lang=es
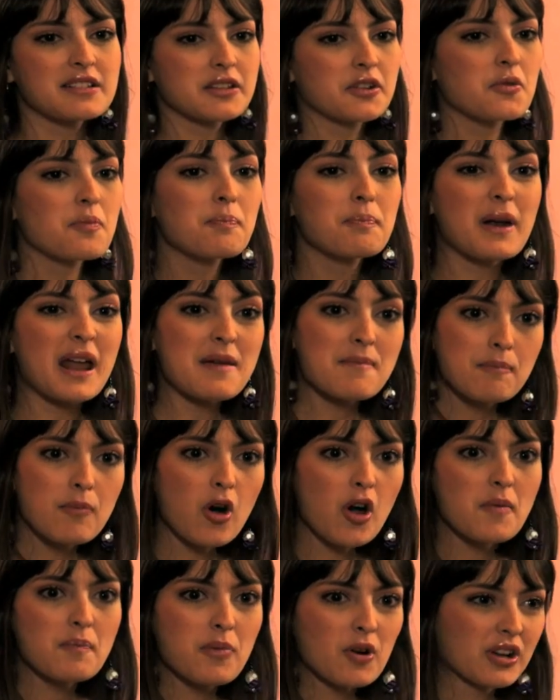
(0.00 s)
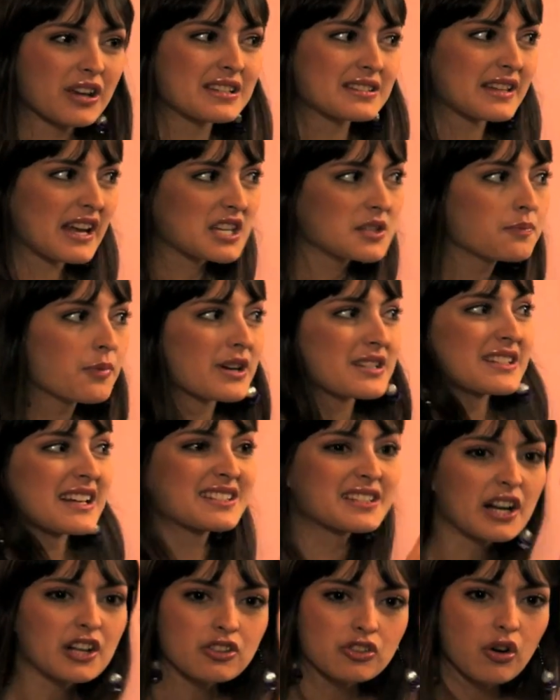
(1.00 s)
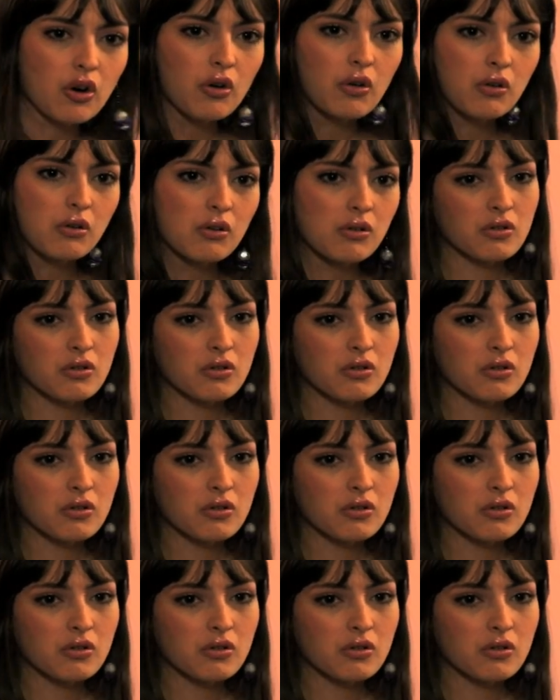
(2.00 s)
ser un playboy porque está dispuesta a hacer todo.